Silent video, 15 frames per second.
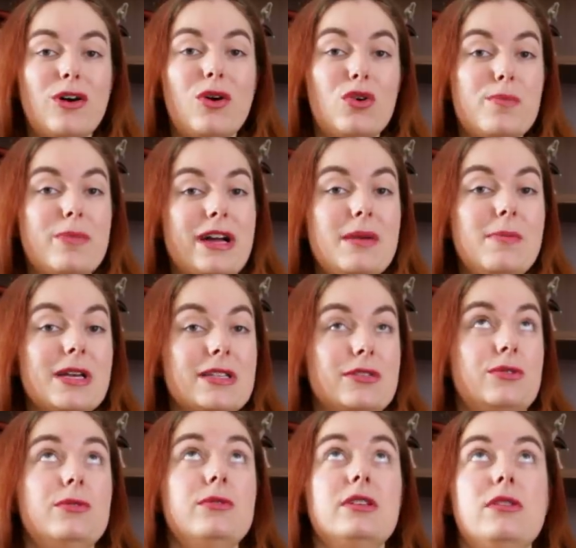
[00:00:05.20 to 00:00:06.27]
va en reparler parce
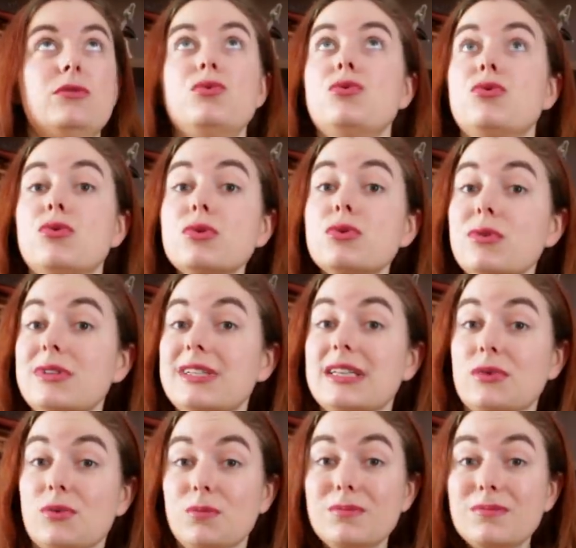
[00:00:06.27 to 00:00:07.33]
que c'est toujours deux saisons.